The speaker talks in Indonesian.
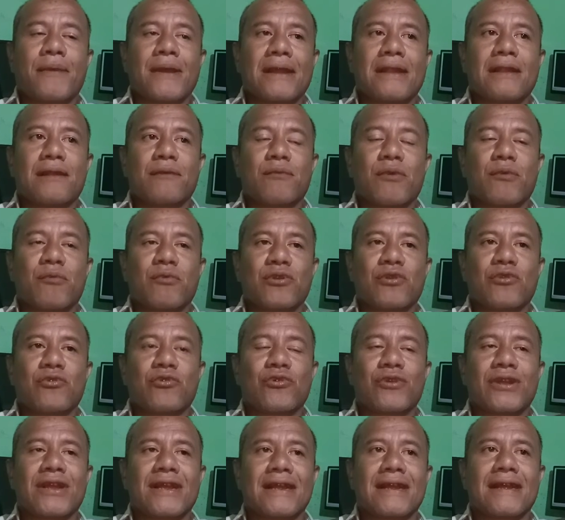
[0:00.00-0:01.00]
belum
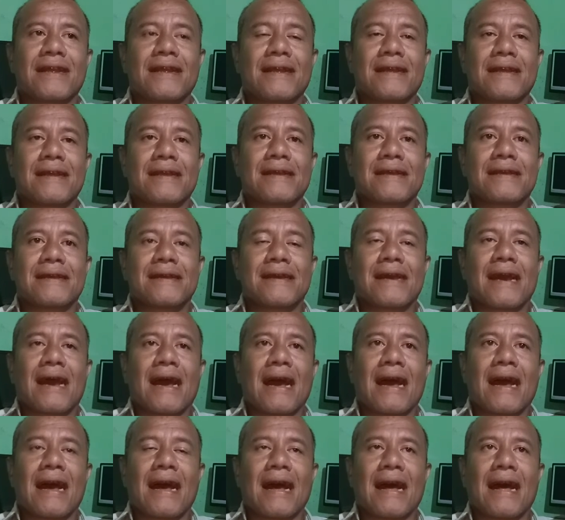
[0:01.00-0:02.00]
memenuhi
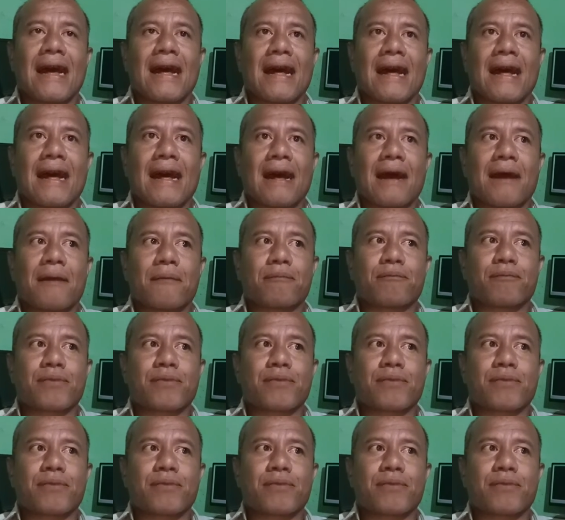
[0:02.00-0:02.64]
uh,